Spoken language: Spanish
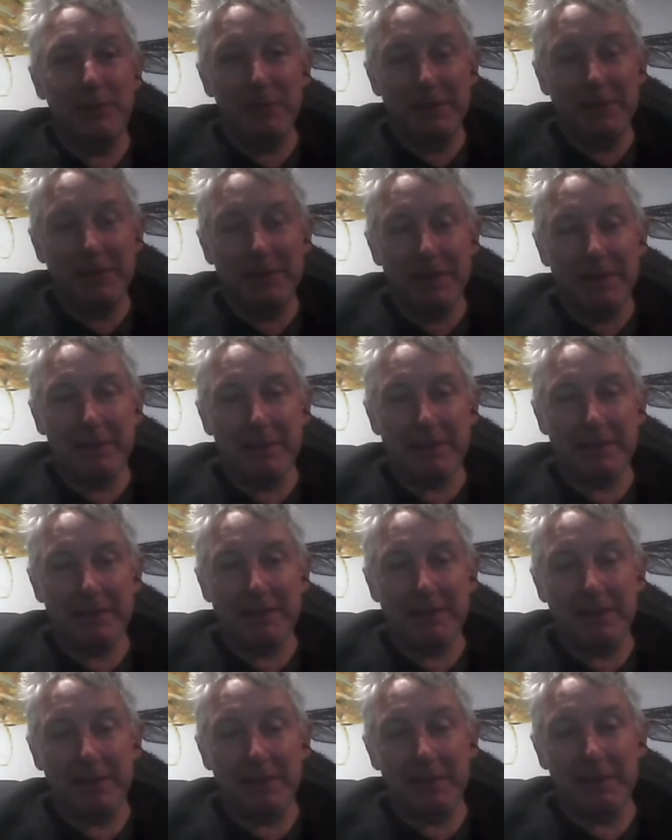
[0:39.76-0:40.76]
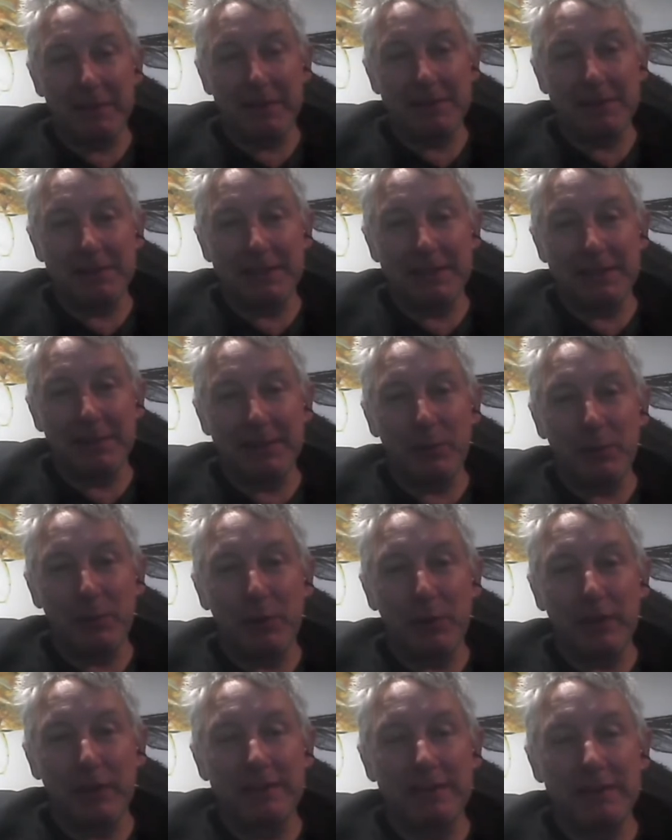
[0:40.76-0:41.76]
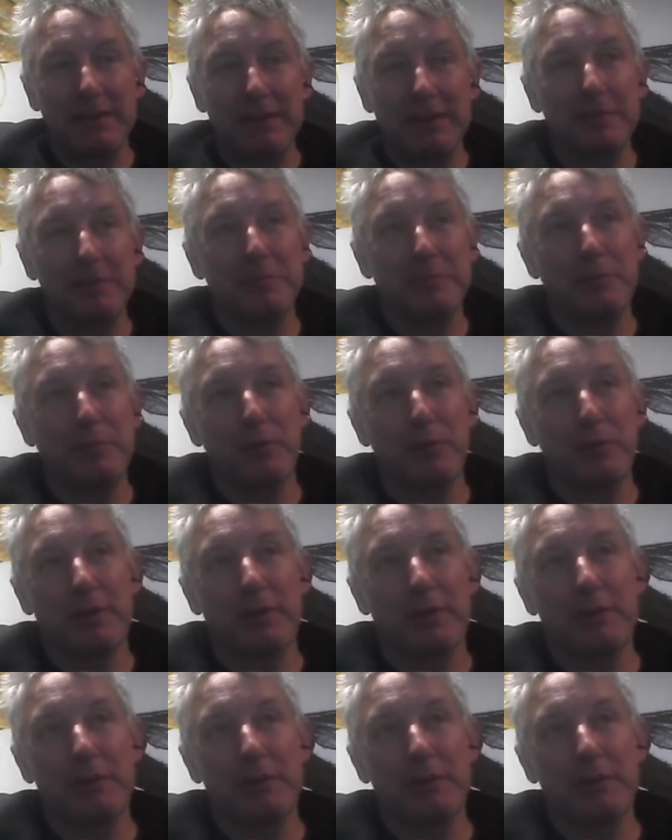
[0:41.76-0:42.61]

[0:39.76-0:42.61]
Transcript: la, verdad, bastante emocionante porque hemos